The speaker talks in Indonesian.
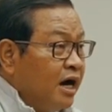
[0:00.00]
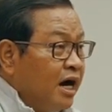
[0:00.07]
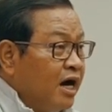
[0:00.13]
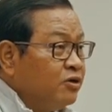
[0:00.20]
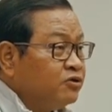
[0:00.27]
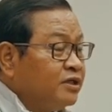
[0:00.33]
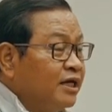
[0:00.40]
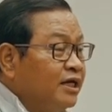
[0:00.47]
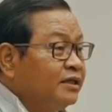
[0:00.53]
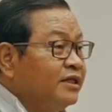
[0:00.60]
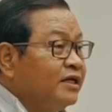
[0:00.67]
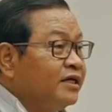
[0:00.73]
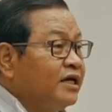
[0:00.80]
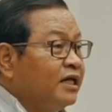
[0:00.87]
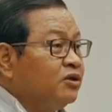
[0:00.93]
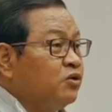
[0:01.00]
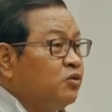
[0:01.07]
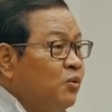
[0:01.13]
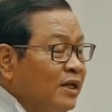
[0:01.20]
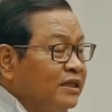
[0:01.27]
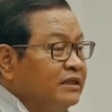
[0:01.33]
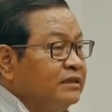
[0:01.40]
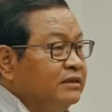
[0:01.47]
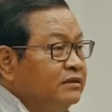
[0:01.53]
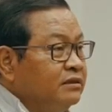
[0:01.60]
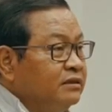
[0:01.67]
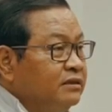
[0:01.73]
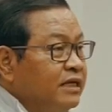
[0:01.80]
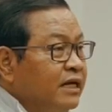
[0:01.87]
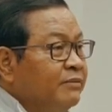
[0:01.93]
harus ada tekad kuat
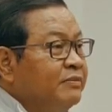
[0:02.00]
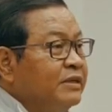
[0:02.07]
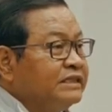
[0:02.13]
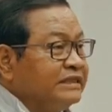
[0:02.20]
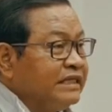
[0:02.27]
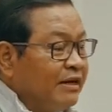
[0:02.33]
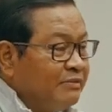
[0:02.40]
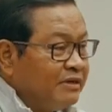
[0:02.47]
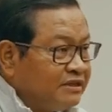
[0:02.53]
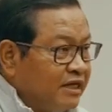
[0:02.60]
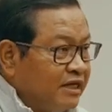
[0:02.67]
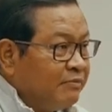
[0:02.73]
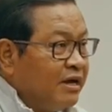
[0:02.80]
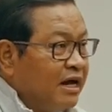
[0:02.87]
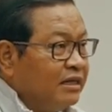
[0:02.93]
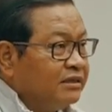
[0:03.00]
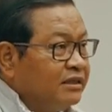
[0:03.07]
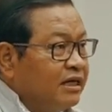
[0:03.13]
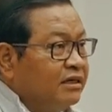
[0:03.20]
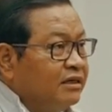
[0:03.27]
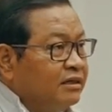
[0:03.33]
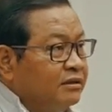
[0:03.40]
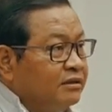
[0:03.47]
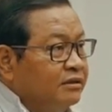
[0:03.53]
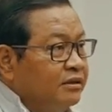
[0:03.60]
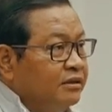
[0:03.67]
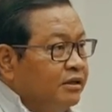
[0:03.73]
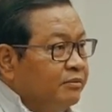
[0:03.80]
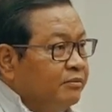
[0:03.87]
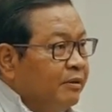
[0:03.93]
yang bersama-sama antara
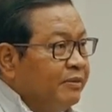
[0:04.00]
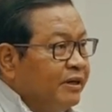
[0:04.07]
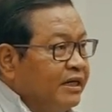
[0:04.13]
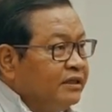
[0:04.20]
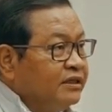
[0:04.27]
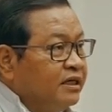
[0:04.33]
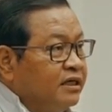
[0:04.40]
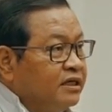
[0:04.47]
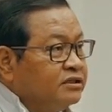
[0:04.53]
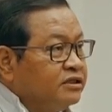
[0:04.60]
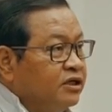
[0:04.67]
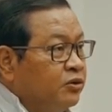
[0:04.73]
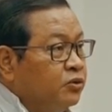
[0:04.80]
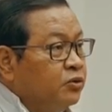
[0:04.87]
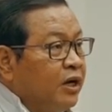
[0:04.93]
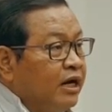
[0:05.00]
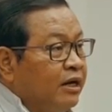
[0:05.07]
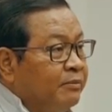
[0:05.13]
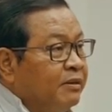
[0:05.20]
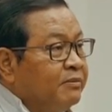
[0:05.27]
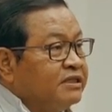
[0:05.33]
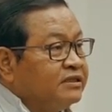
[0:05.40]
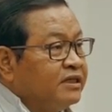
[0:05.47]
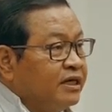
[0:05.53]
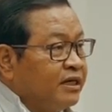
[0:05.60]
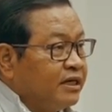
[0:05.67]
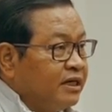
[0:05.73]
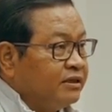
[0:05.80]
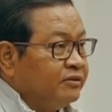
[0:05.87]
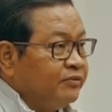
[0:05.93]
pemerintah dan seluruh elemen
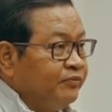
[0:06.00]
masyarakat.